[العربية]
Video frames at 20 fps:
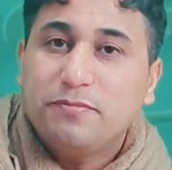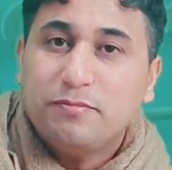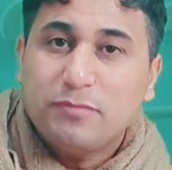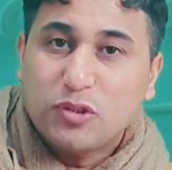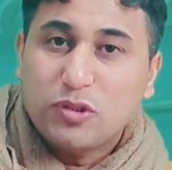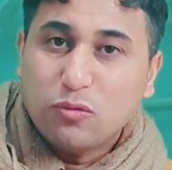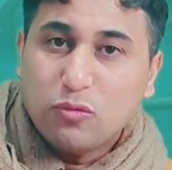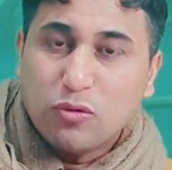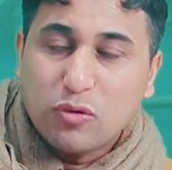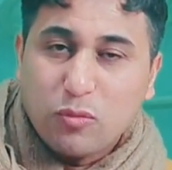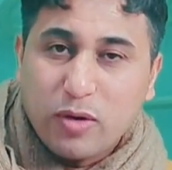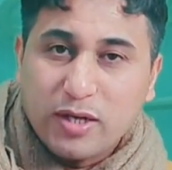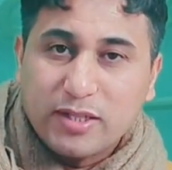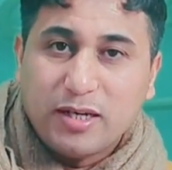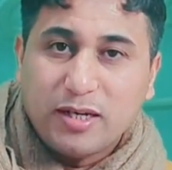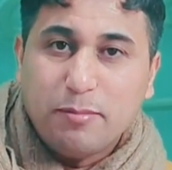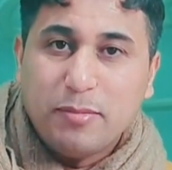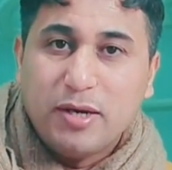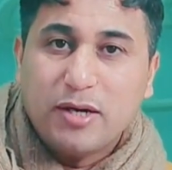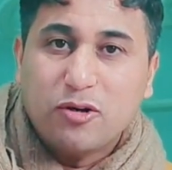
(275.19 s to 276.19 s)
باش نكون
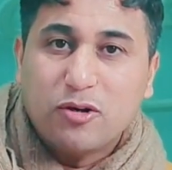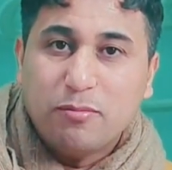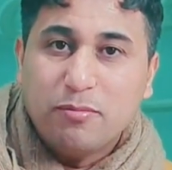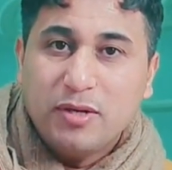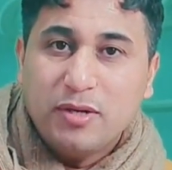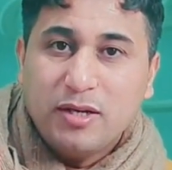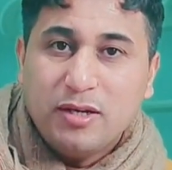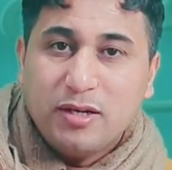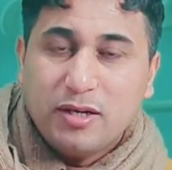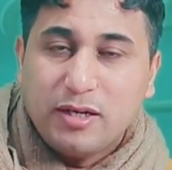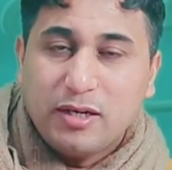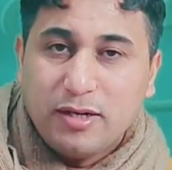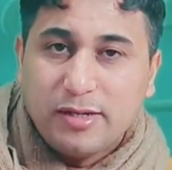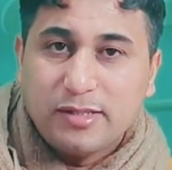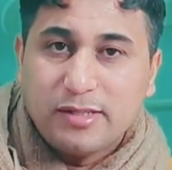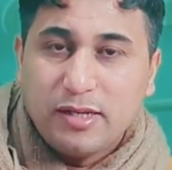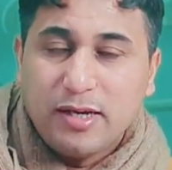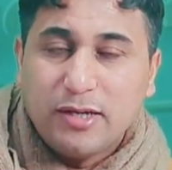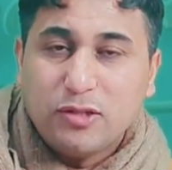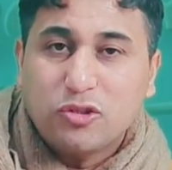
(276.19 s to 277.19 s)
واضح معكم
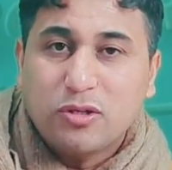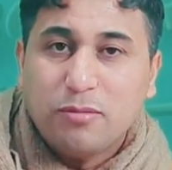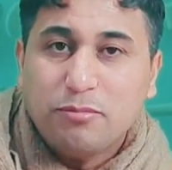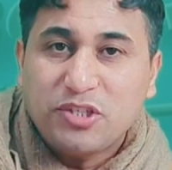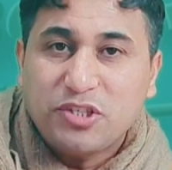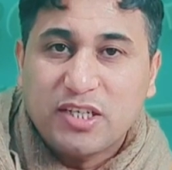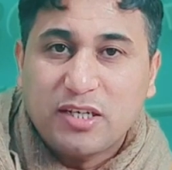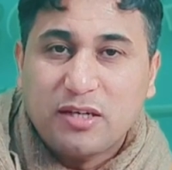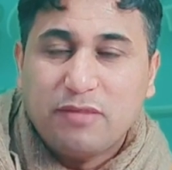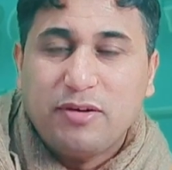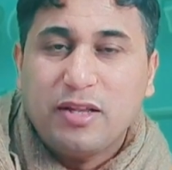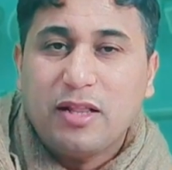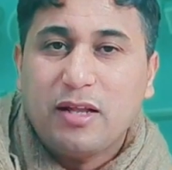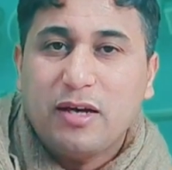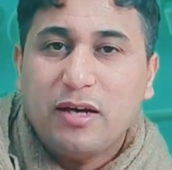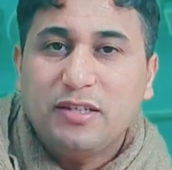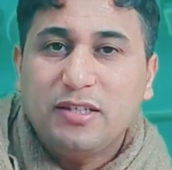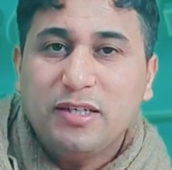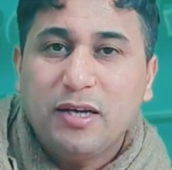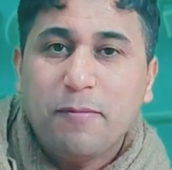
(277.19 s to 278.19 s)
الناس اللي عندكم شك في هذه
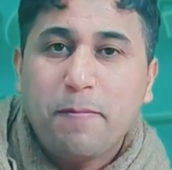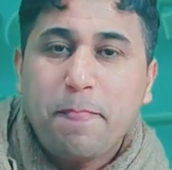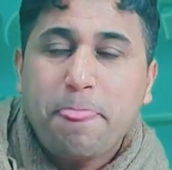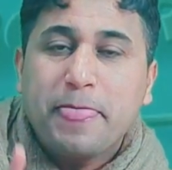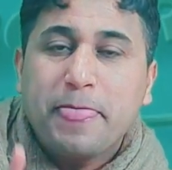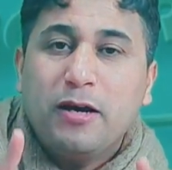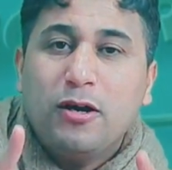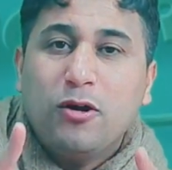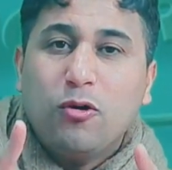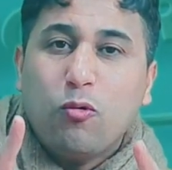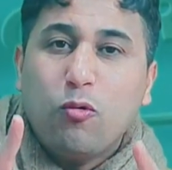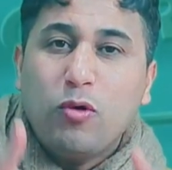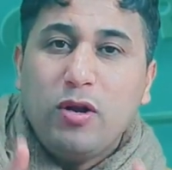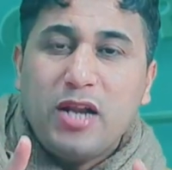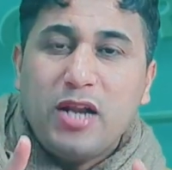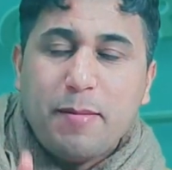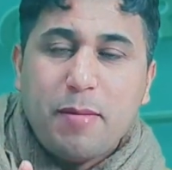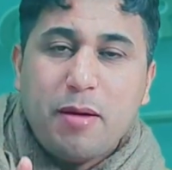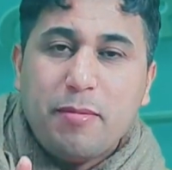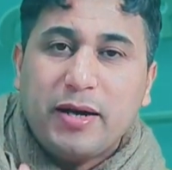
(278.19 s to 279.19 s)
القضيه
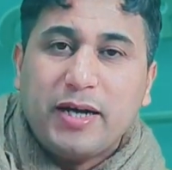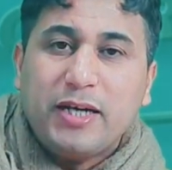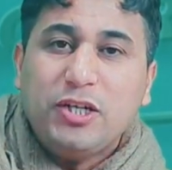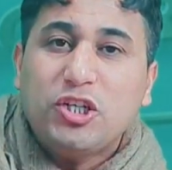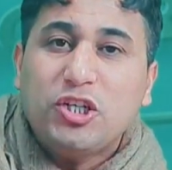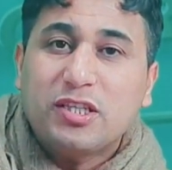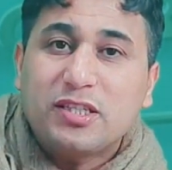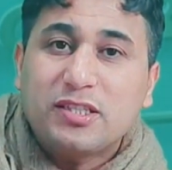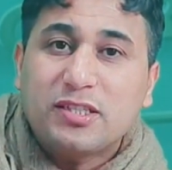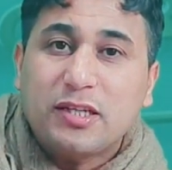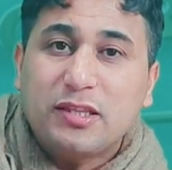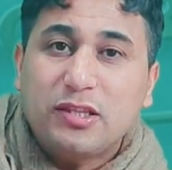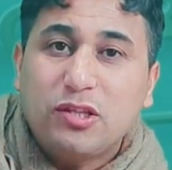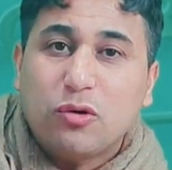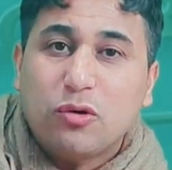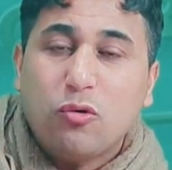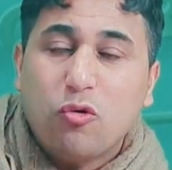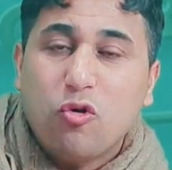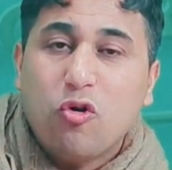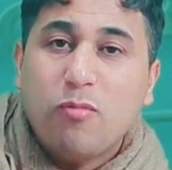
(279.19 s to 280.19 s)
ولا ما باغيش
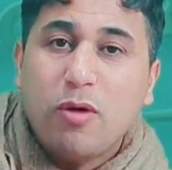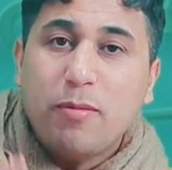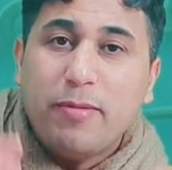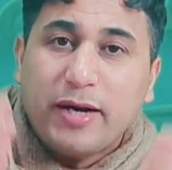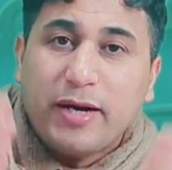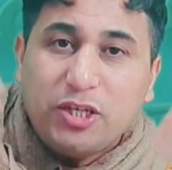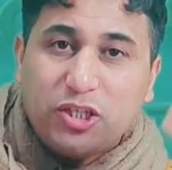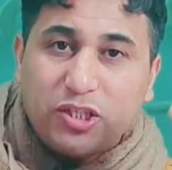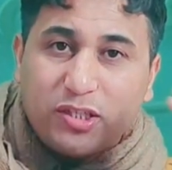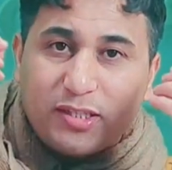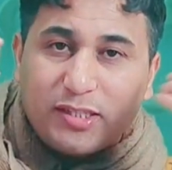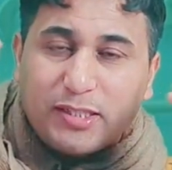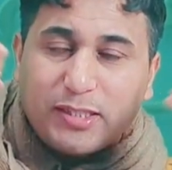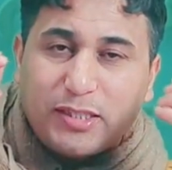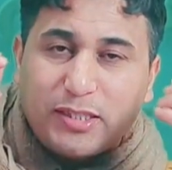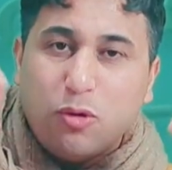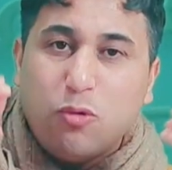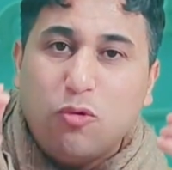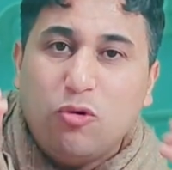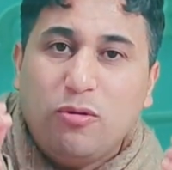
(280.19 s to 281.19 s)
تصدقوه ما باغيش
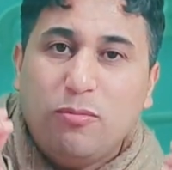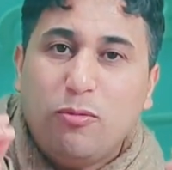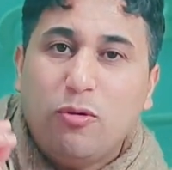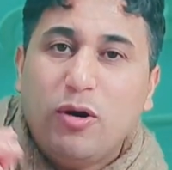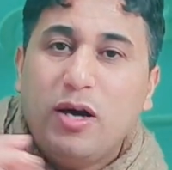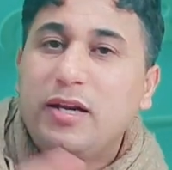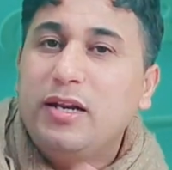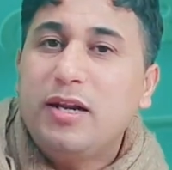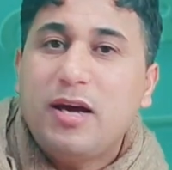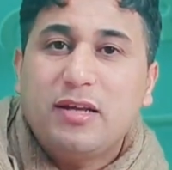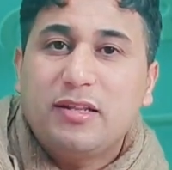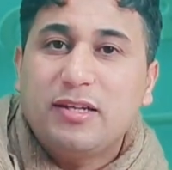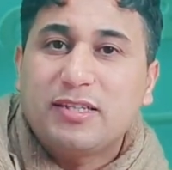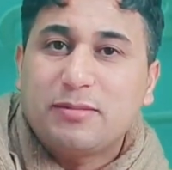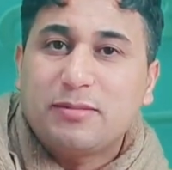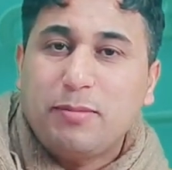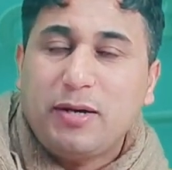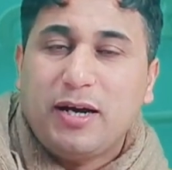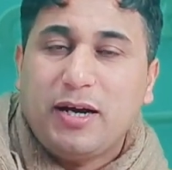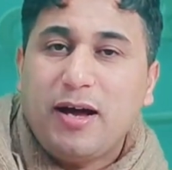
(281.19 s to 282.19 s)
تستوعبوا ان هذا
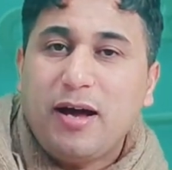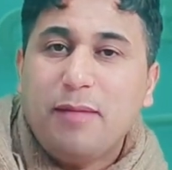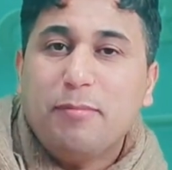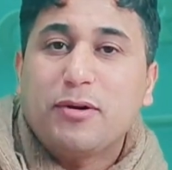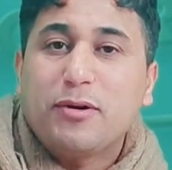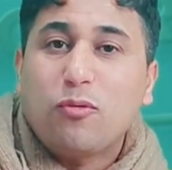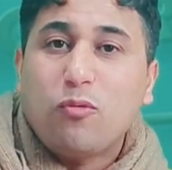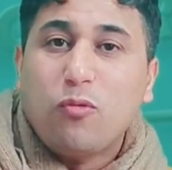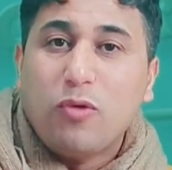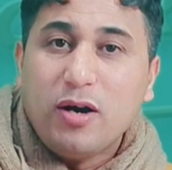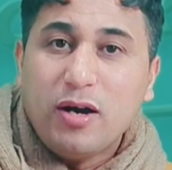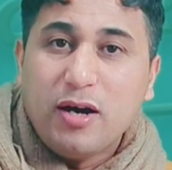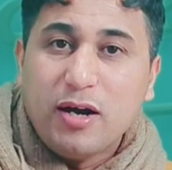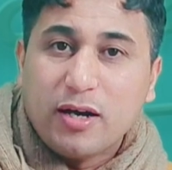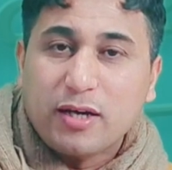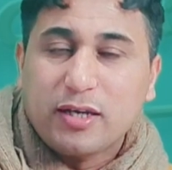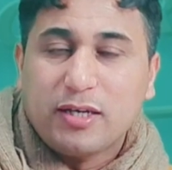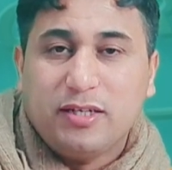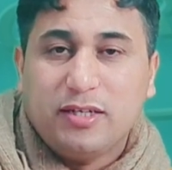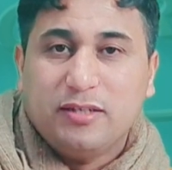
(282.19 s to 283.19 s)
اصبح امر
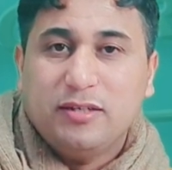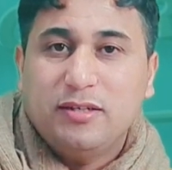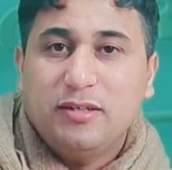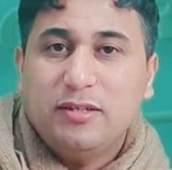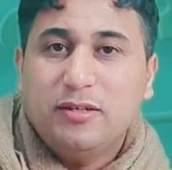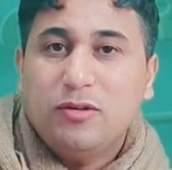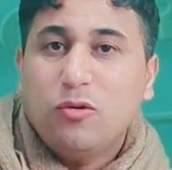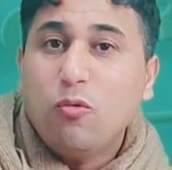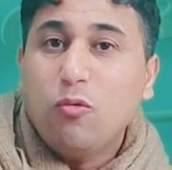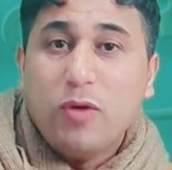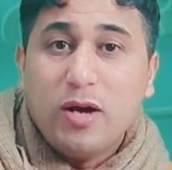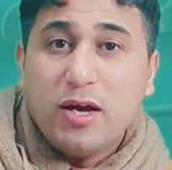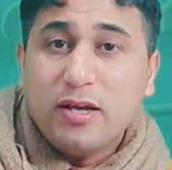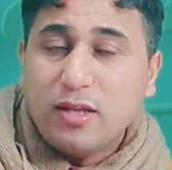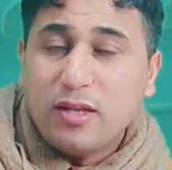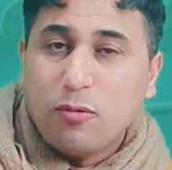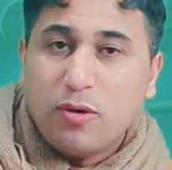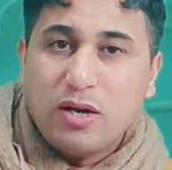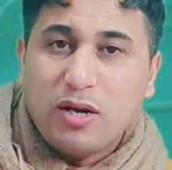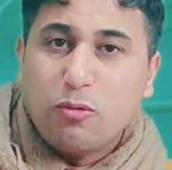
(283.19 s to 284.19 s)
واقع هو
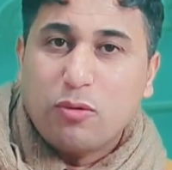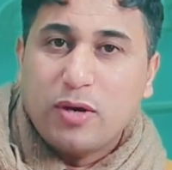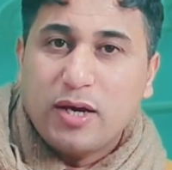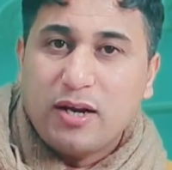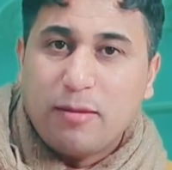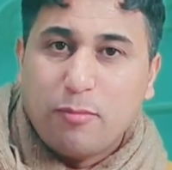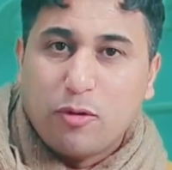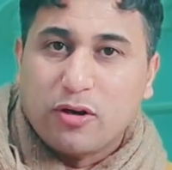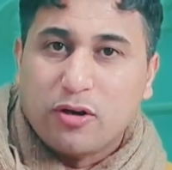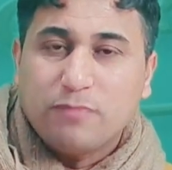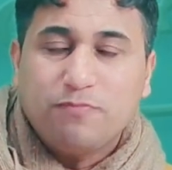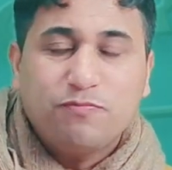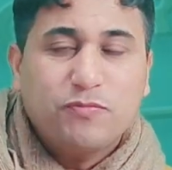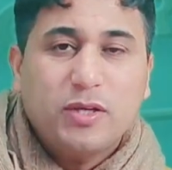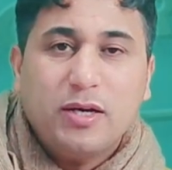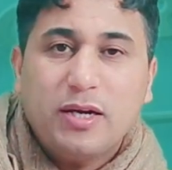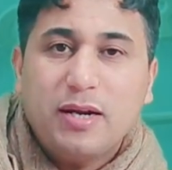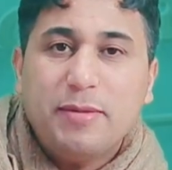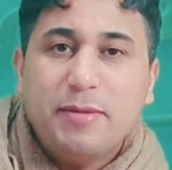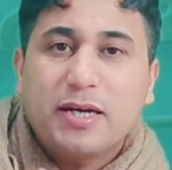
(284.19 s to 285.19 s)
هذا ولو كان مر
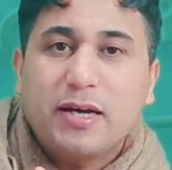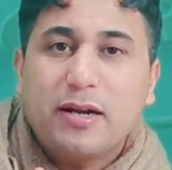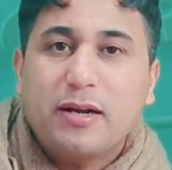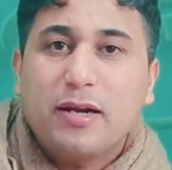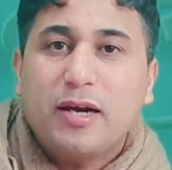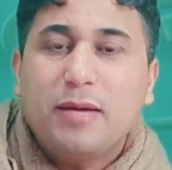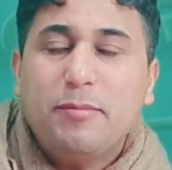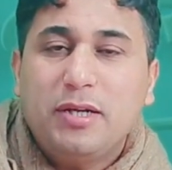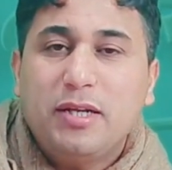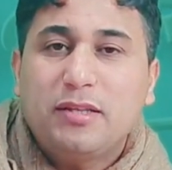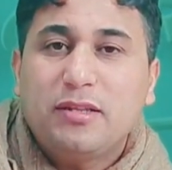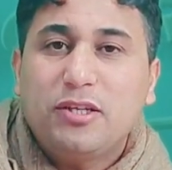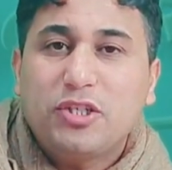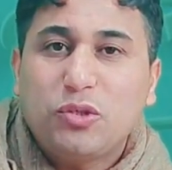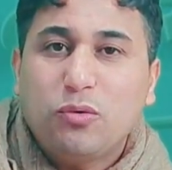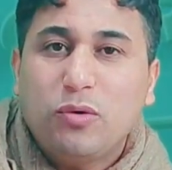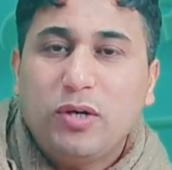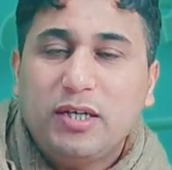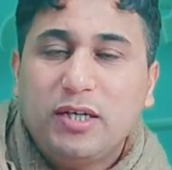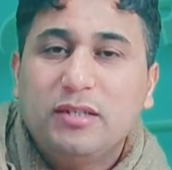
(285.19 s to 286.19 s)
انا ما كنرغم على حتى
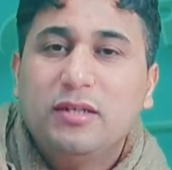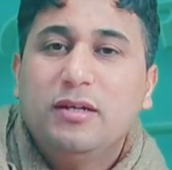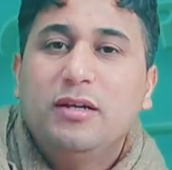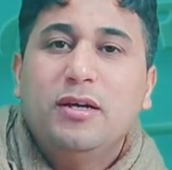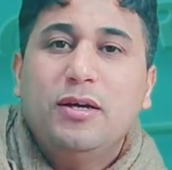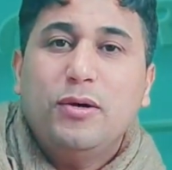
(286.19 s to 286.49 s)
شي واحد